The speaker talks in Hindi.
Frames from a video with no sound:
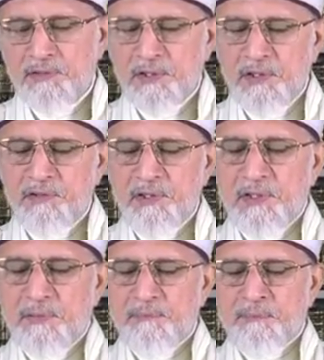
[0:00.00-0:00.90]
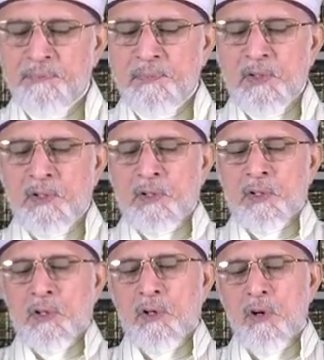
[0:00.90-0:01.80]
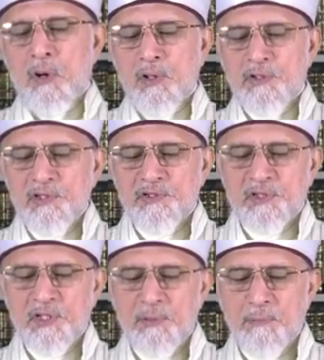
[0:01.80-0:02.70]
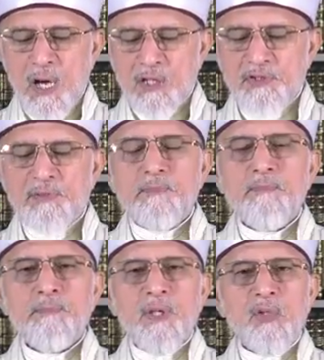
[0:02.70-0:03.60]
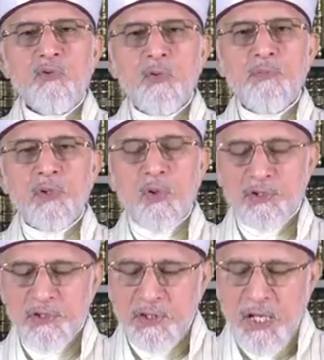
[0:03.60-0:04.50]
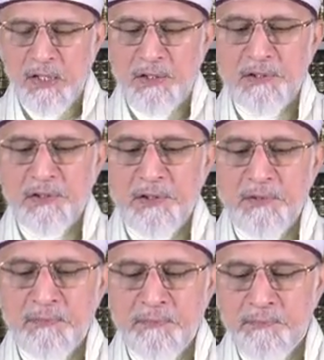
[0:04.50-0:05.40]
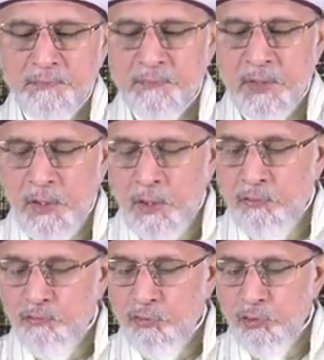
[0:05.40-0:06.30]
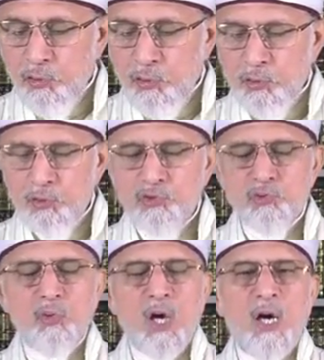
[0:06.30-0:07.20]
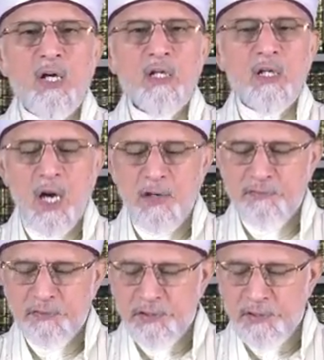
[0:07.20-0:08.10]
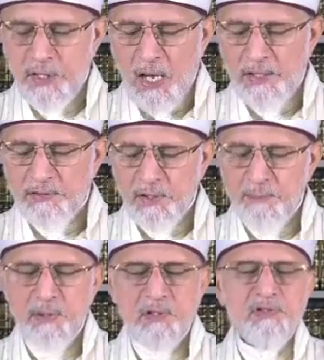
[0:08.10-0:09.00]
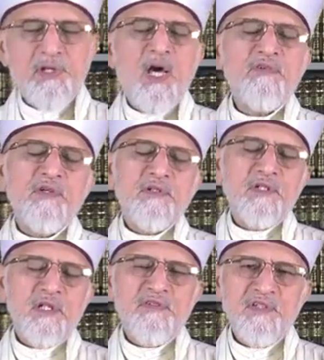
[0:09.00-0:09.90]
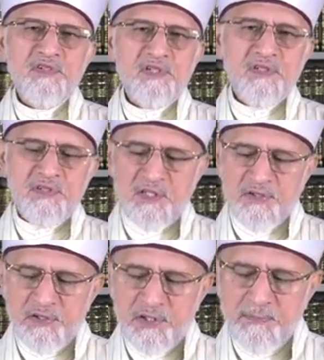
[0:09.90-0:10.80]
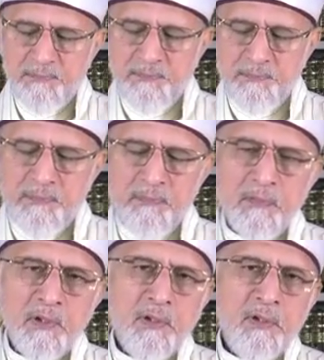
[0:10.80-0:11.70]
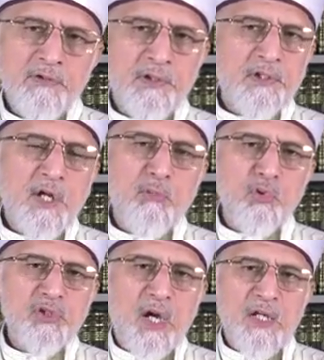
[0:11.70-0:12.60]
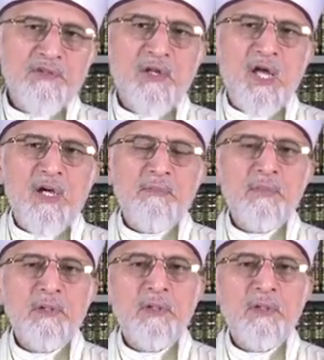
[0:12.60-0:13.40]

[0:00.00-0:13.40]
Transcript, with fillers: बात की थी और जिसके बाद पहलुओं पर रोशनी डाली थी वो सूरा अलकहफ़ की आयत नंबर छियासठ यानी सिक्सटी सिक्स थी सैदना मूसा आसमाम